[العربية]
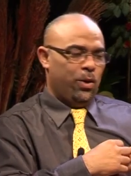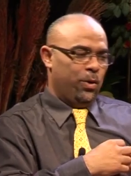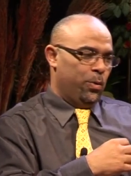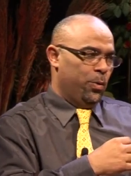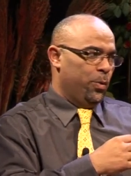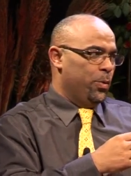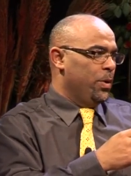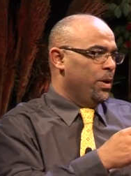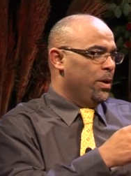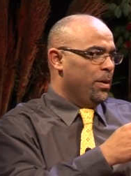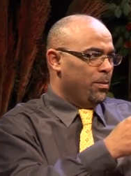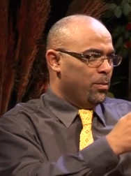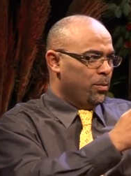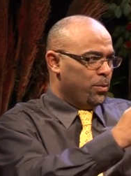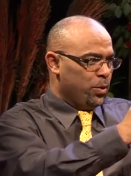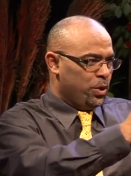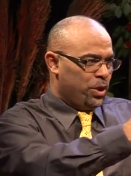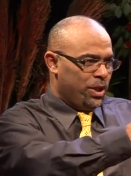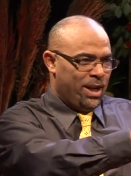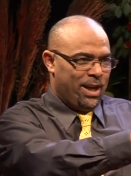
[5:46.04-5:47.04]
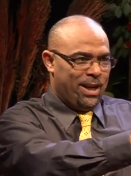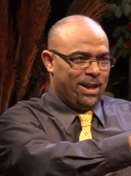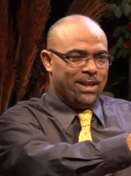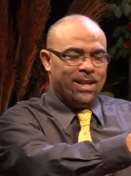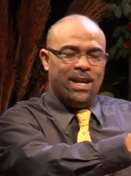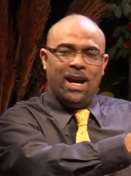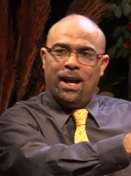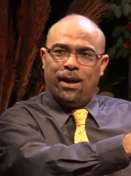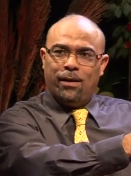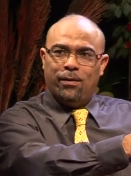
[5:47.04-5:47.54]
والمشاهد
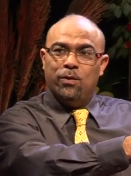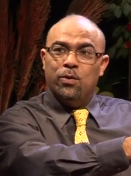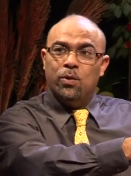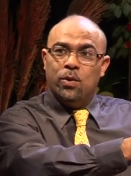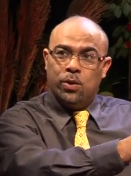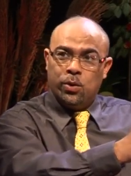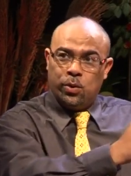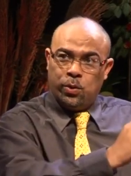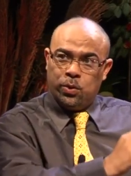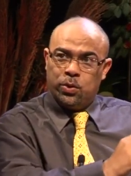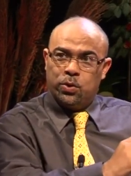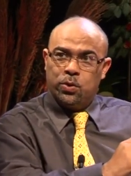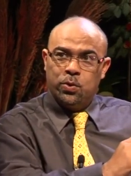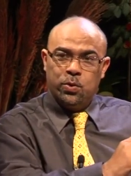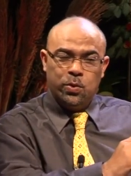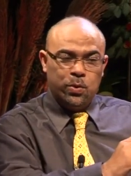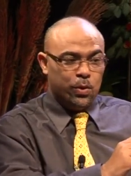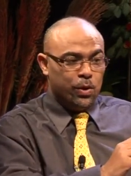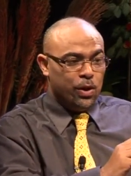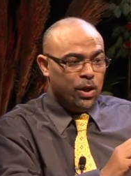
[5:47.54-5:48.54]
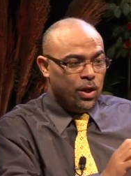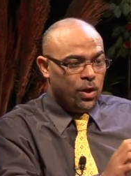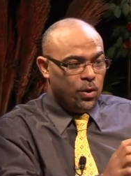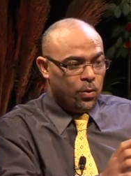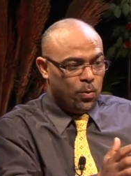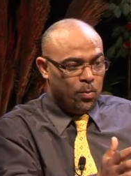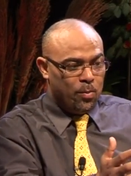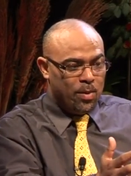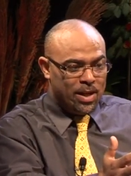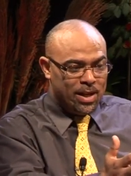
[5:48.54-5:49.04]
يعرف هو روحه شكون نعم.
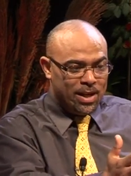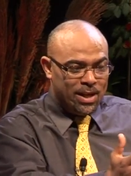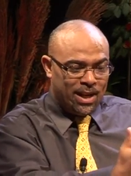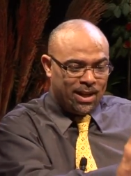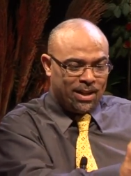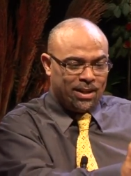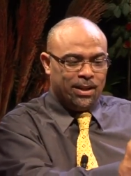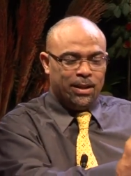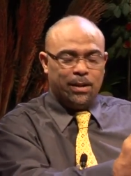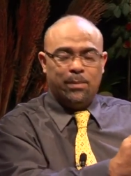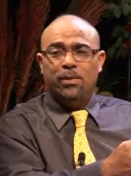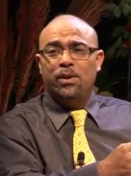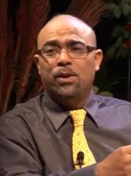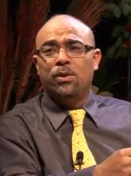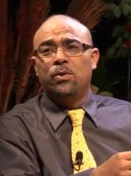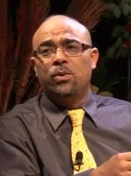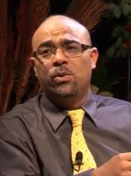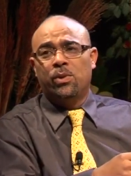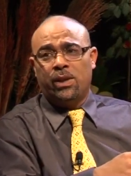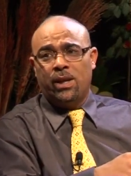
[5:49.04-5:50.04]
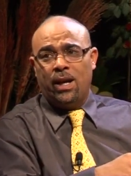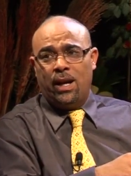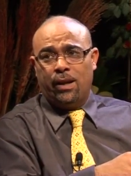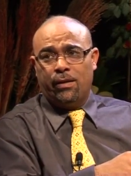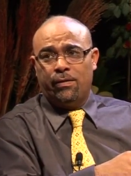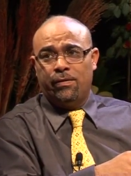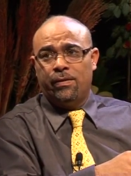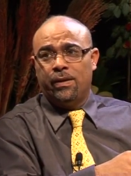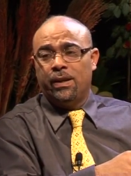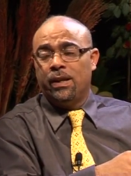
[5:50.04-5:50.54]
ومن يقترب للنور
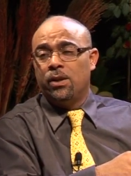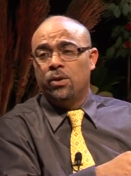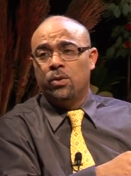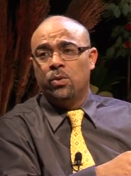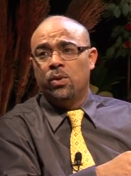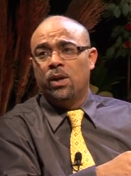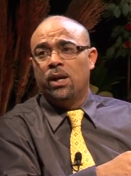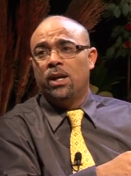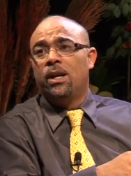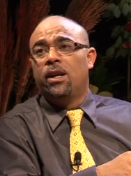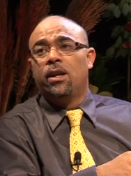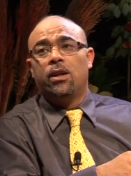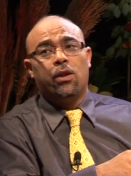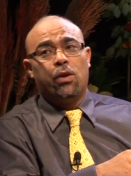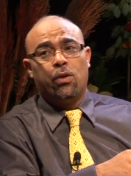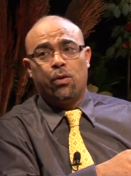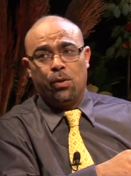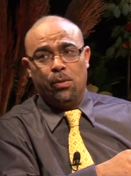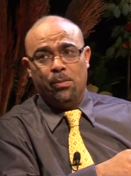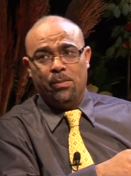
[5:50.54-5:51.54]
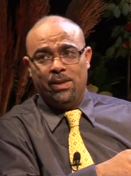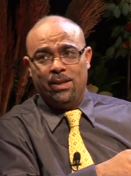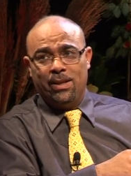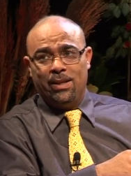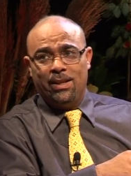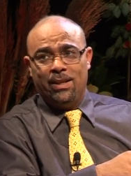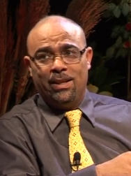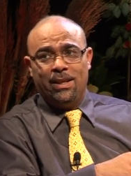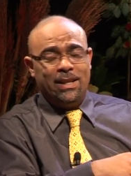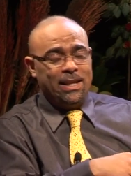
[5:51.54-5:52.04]
يعرف اللي هو ظلمه
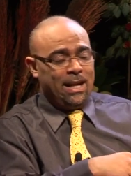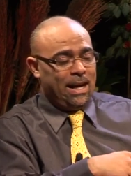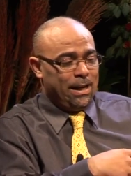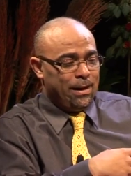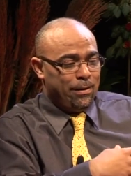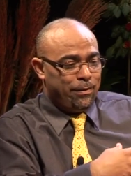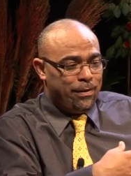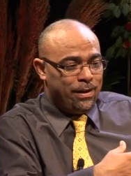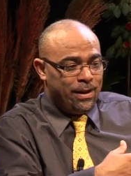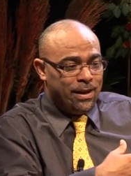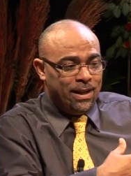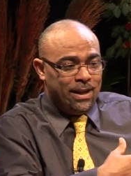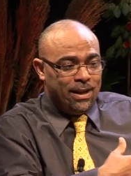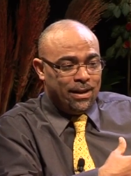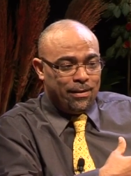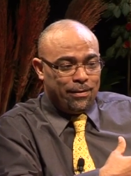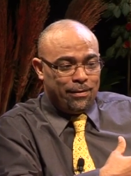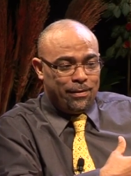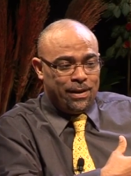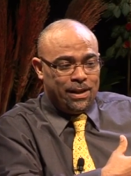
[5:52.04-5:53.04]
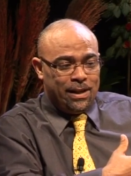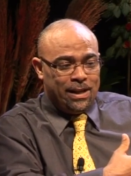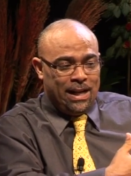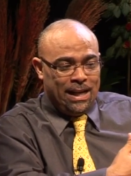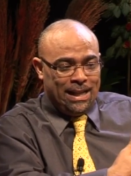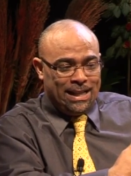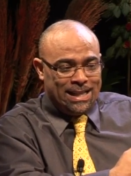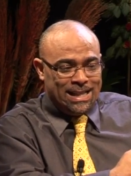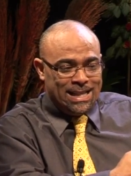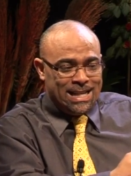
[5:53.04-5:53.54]
نعم. يعني فيه فيه
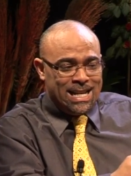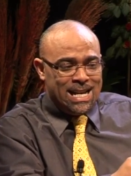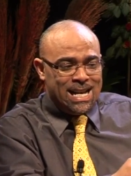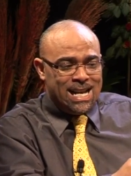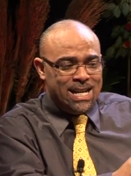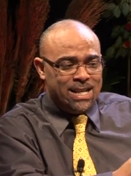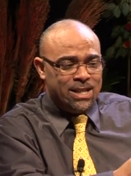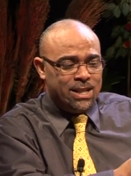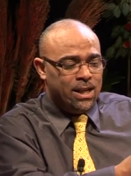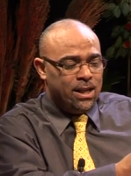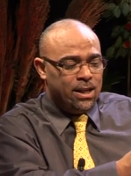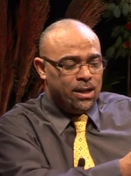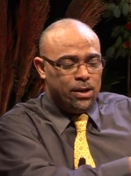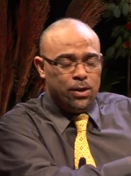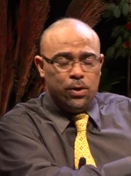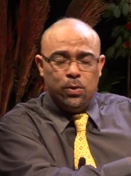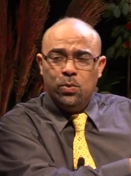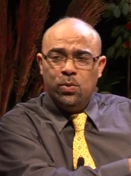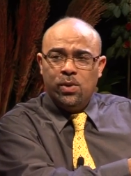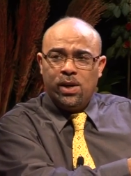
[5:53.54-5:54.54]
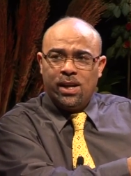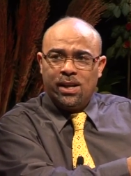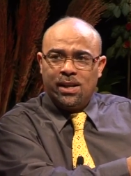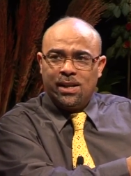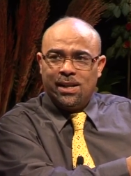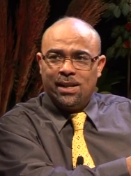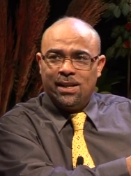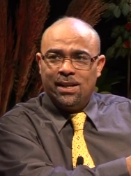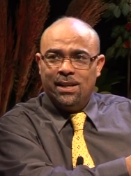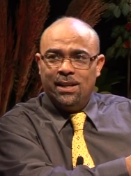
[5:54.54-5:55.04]
احتياج مم. لنور الله
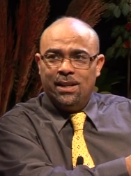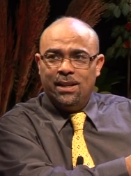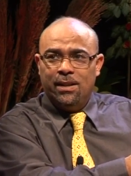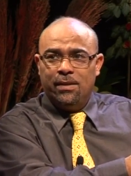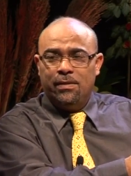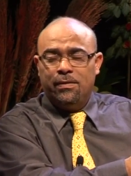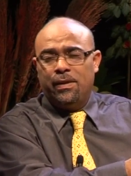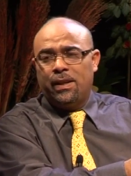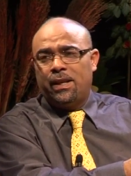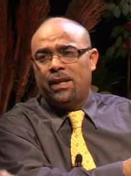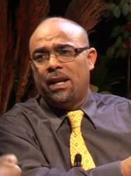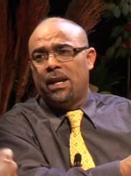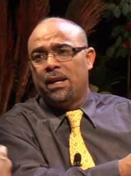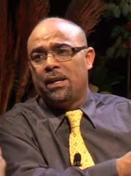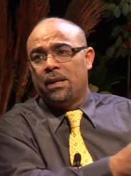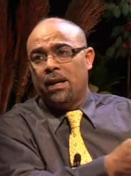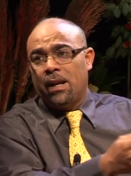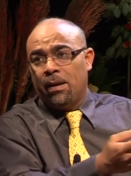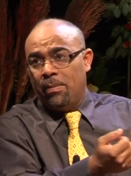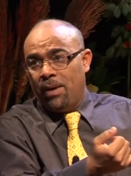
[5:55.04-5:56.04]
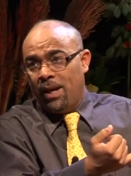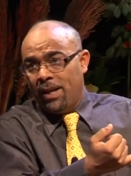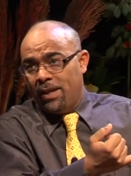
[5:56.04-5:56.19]
مم. فكان البعض